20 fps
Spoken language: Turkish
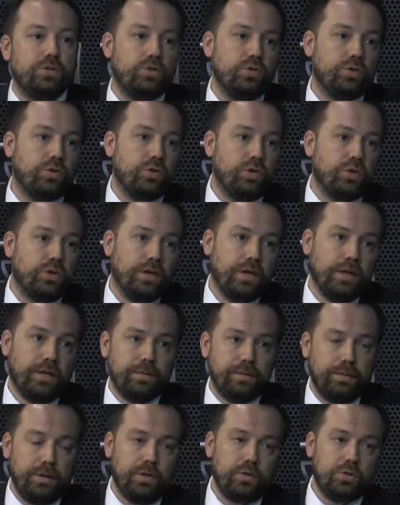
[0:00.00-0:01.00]
Çünkü
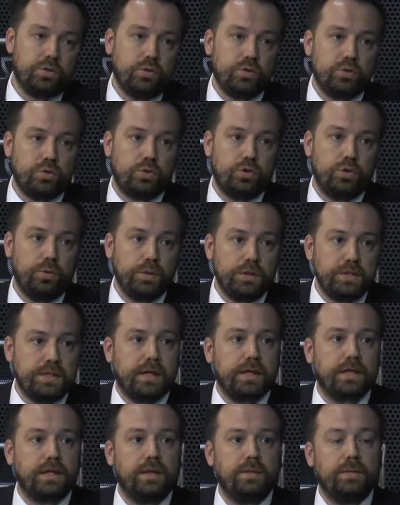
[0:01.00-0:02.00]
biliyorsunuz
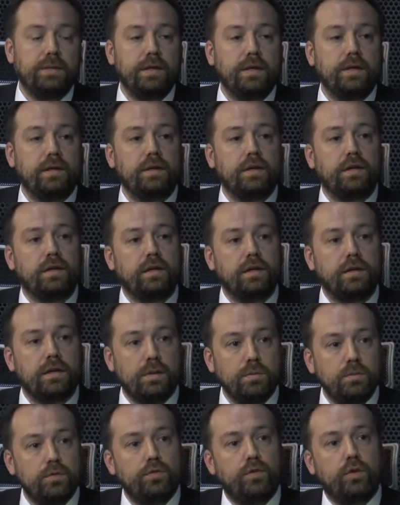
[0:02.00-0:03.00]
TÜBİTAK gibi e,
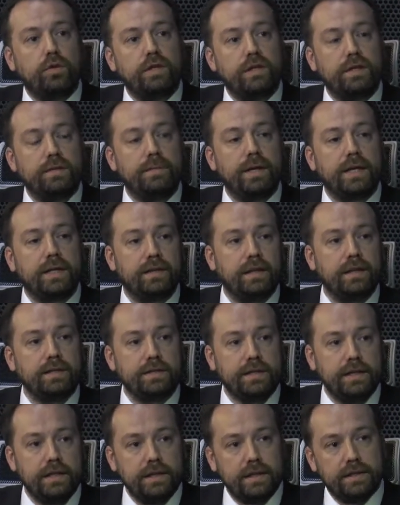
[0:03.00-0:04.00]
kamu fonlarının
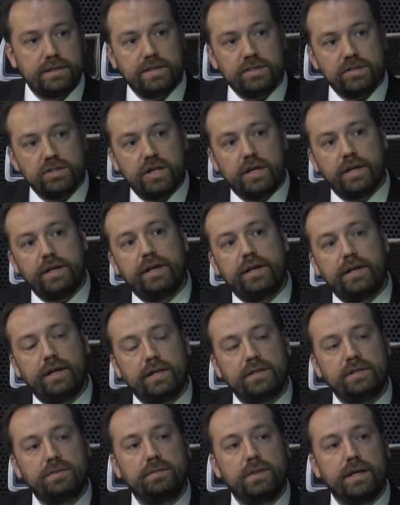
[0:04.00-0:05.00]
beklentileriyle ticari
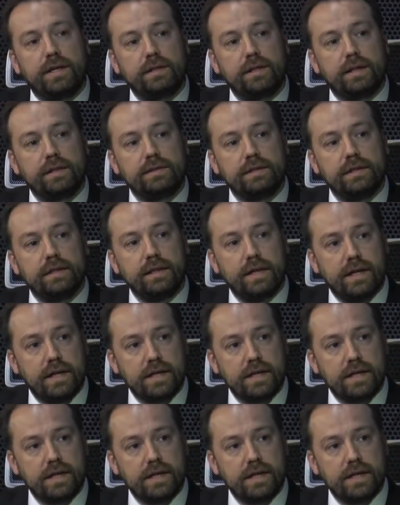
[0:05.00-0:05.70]
hayatın beklentileri her